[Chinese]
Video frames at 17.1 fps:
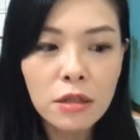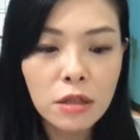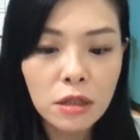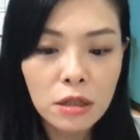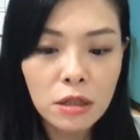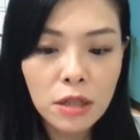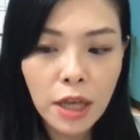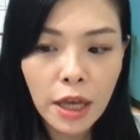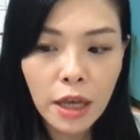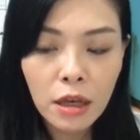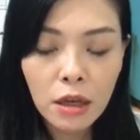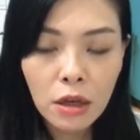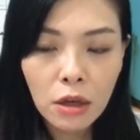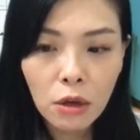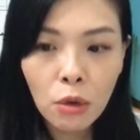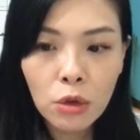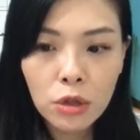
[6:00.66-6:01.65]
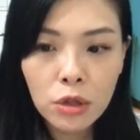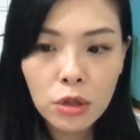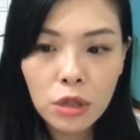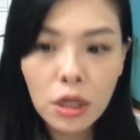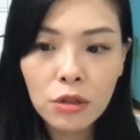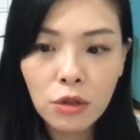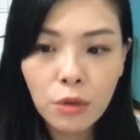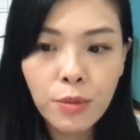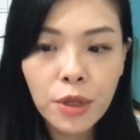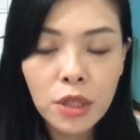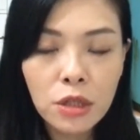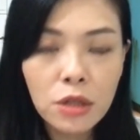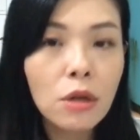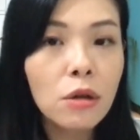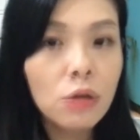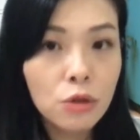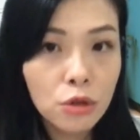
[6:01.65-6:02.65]
然这个在过程当中
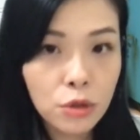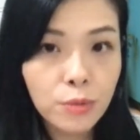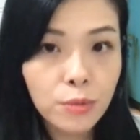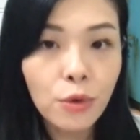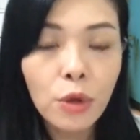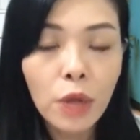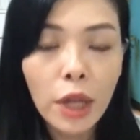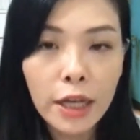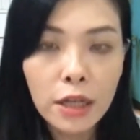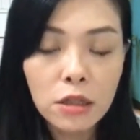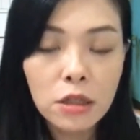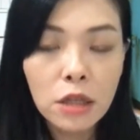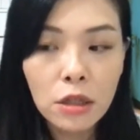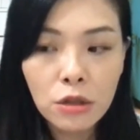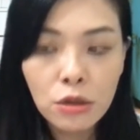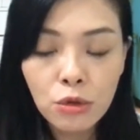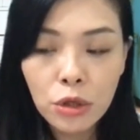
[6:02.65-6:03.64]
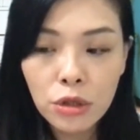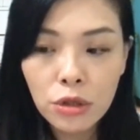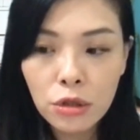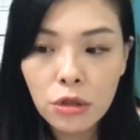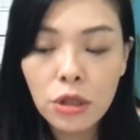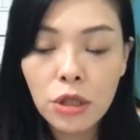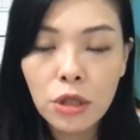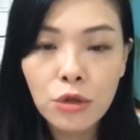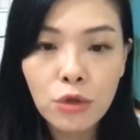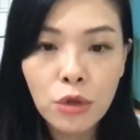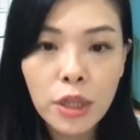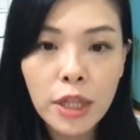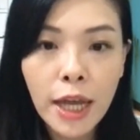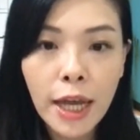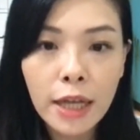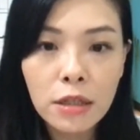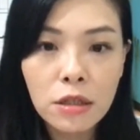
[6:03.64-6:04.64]
毕竟都有直播啦，影像是最直接，
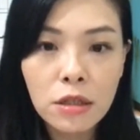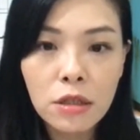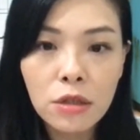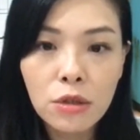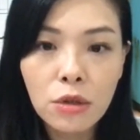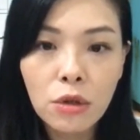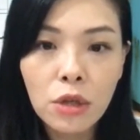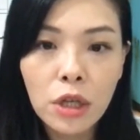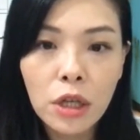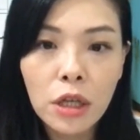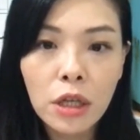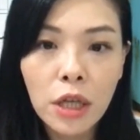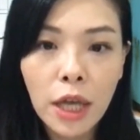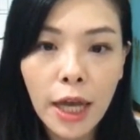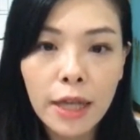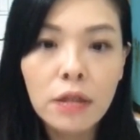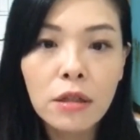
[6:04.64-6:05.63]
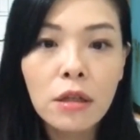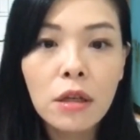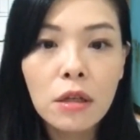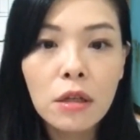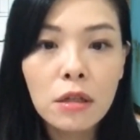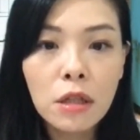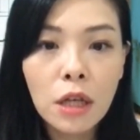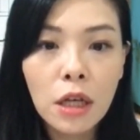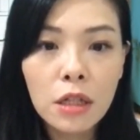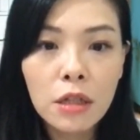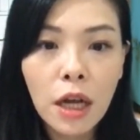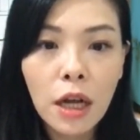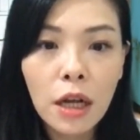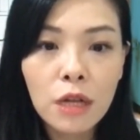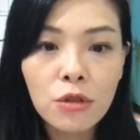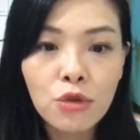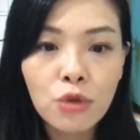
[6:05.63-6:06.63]
所以大家其实都可以看。那
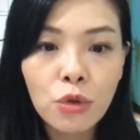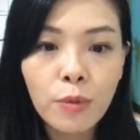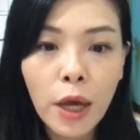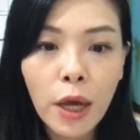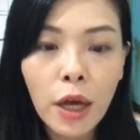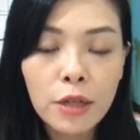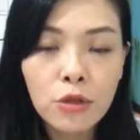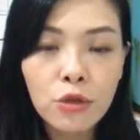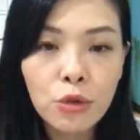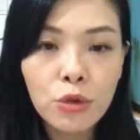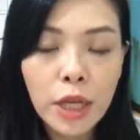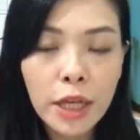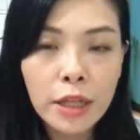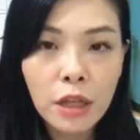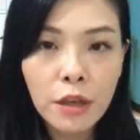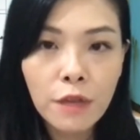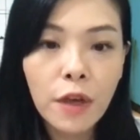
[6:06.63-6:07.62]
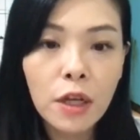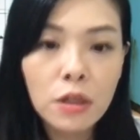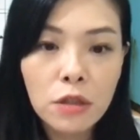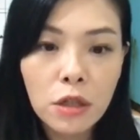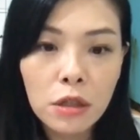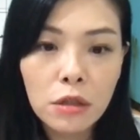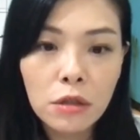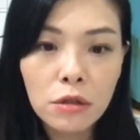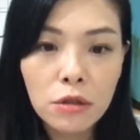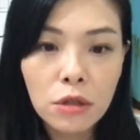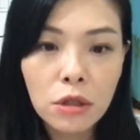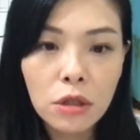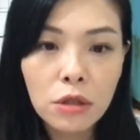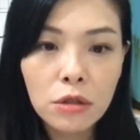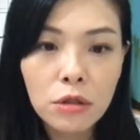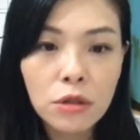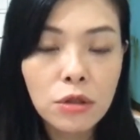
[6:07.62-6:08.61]
当然说，包含说在地方上的这
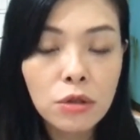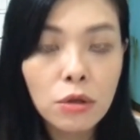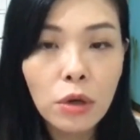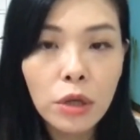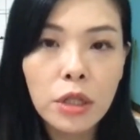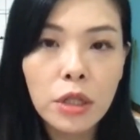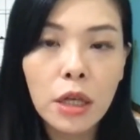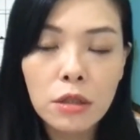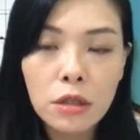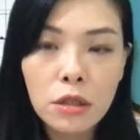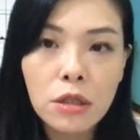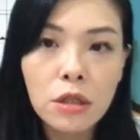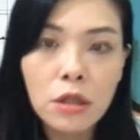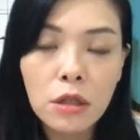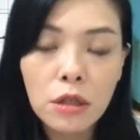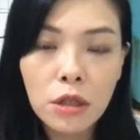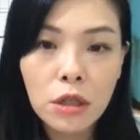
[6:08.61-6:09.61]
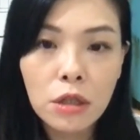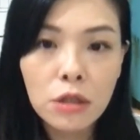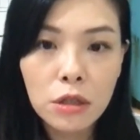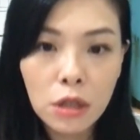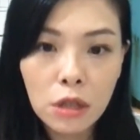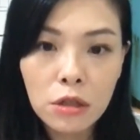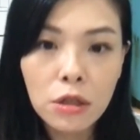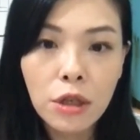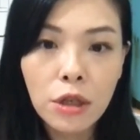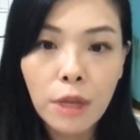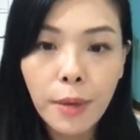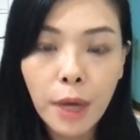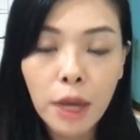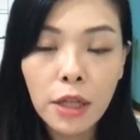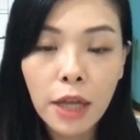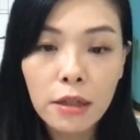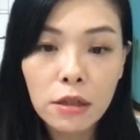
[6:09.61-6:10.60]
个自治会长自己的一个心声也
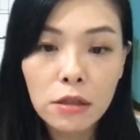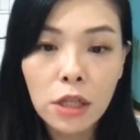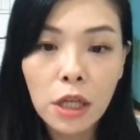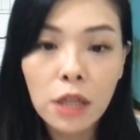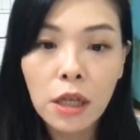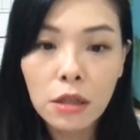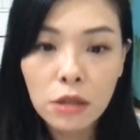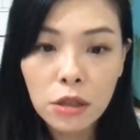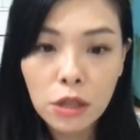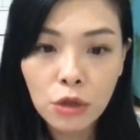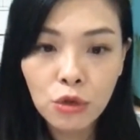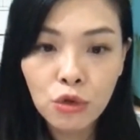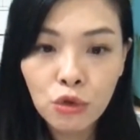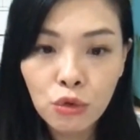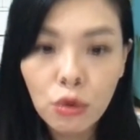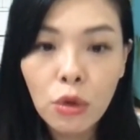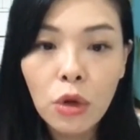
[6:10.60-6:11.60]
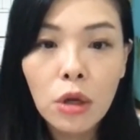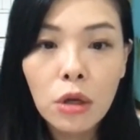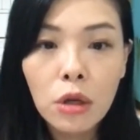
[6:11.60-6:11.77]
表达的相当清楚。